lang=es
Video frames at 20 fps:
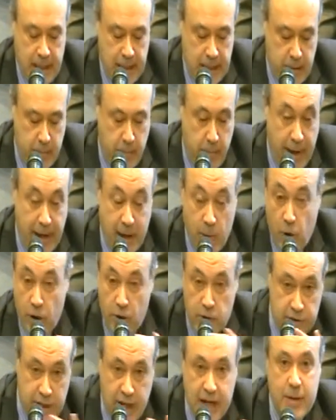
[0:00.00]
Y para,
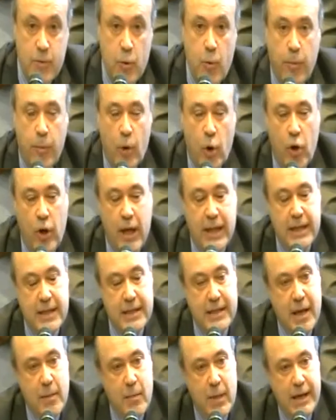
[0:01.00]
bueno, salirme un poco de este
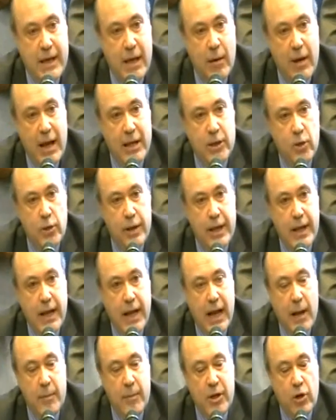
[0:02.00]
tema y hablando de
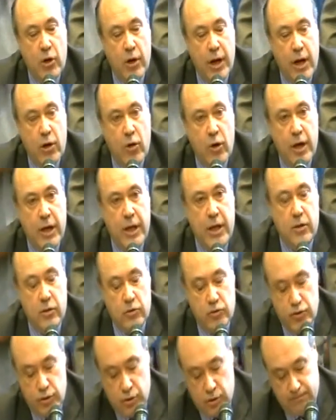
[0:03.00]
caminos
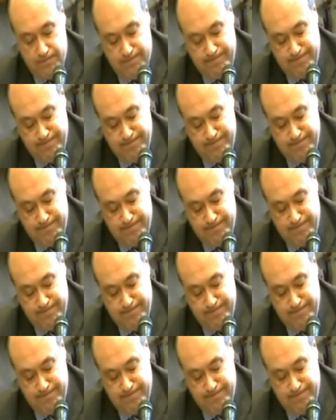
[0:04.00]
recorridos, yo